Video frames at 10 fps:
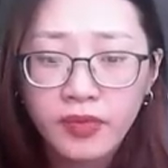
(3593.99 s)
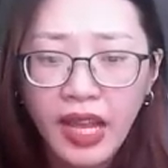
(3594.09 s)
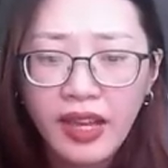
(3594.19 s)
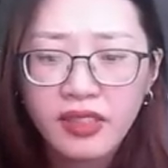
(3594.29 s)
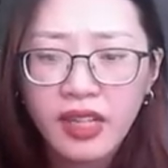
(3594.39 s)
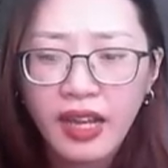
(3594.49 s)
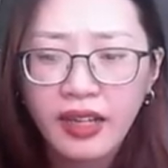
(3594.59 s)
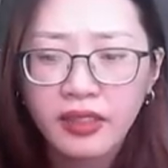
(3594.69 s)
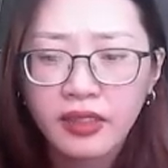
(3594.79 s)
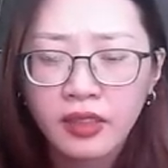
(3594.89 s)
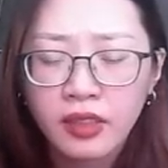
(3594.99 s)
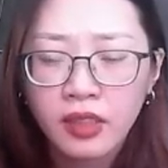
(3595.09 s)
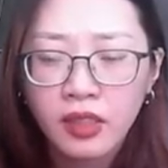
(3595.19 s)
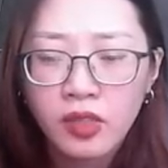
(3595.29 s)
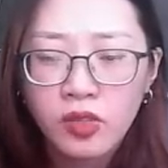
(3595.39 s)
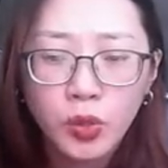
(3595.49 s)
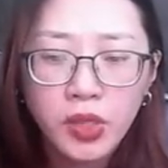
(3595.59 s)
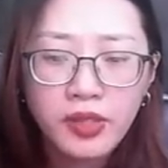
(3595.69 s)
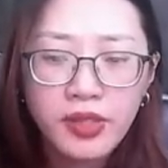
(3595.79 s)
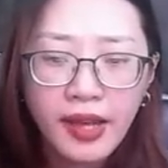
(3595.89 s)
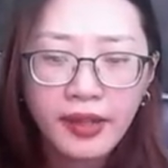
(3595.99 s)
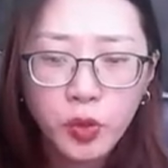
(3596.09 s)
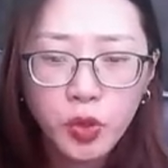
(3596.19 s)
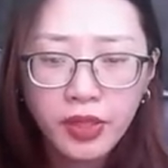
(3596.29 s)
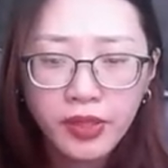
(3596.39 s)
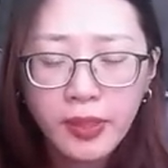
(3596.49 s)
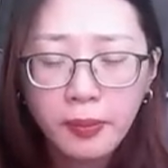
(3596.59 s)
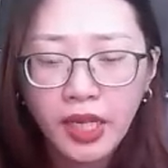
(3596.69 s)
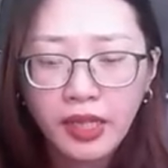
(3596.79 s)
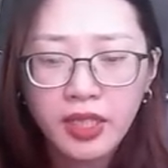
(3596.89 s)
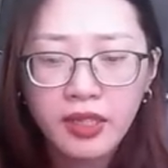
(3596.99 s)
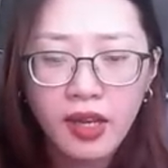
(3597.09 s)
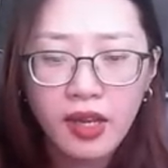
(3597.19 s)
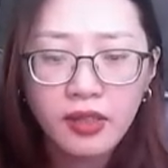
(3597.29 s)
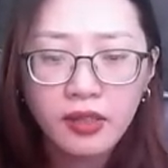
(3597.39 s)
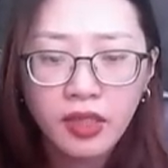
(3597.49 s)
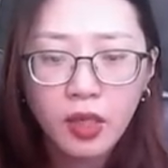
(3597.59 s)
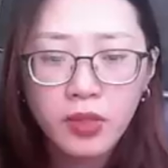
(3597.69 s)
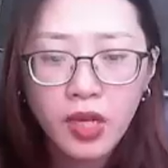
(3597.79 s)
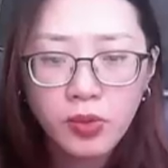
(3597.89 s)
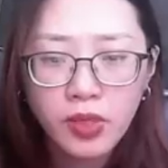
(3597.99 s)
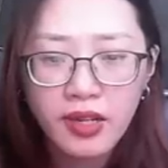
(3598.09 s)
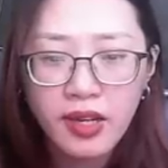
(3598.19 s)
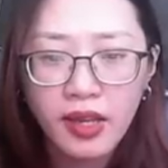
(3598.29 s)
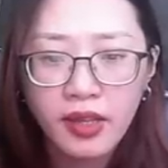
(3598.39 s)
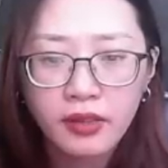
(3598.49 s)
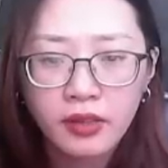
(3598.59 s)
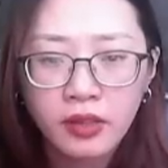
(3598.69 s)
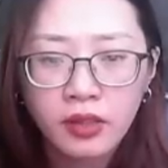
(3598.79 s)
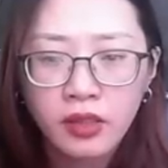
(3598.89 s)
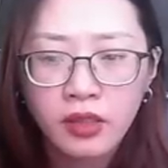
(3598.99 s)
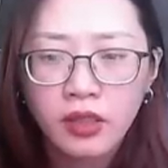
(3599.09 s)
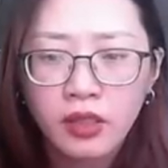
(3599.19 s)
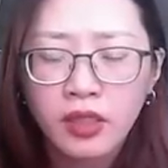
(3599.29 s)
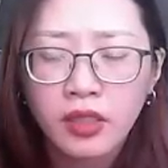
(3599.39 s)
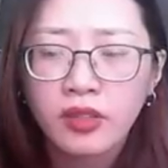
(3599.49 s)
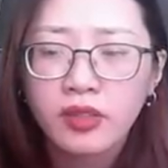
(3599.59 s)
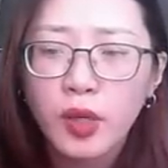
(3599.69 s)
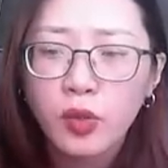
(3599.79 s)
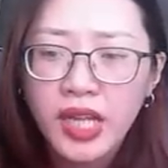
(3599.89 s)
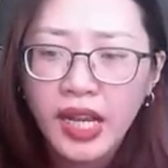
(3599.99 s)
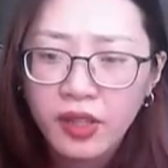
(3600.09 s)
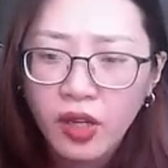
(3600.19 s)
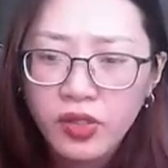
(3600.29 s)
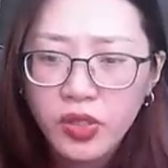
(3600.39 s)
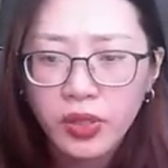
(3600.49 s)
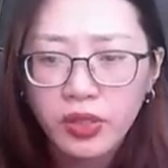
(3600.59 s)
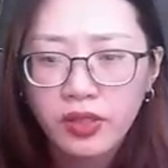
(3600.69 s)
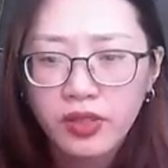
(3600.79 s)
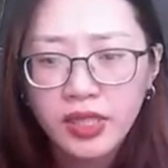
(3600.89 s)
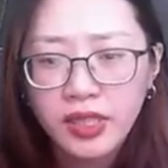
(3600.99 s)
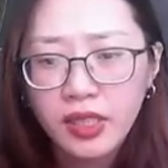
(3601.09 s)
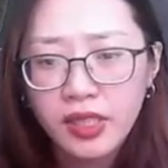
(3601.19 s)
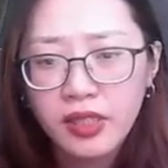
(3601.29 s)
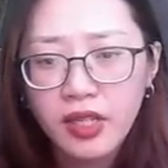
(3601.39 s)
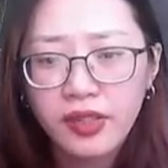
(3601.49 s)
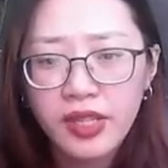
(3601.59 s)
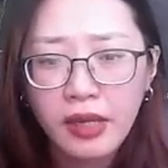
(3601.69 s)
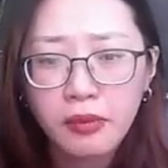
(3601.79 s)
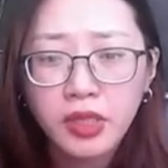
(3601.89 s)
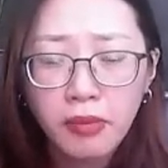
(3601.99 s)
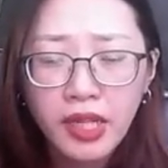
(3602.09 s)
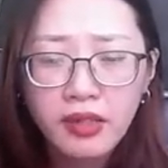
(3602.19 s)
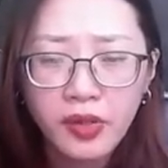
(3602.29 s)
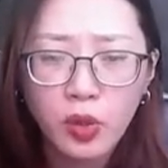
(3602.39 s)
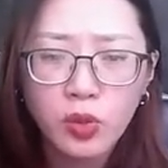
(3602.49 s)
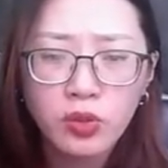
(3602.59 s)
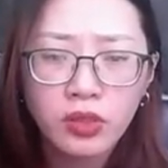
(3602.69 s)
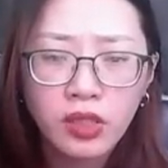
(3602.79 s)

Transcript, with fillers: Tả Hắc Cà. Ngô Thiết Giang cúi mình chắp tay thi lễ, khóc lóc kể lễ. Cháu trai nói rồi, dây xích chỉ cần dài mười mét là đủ.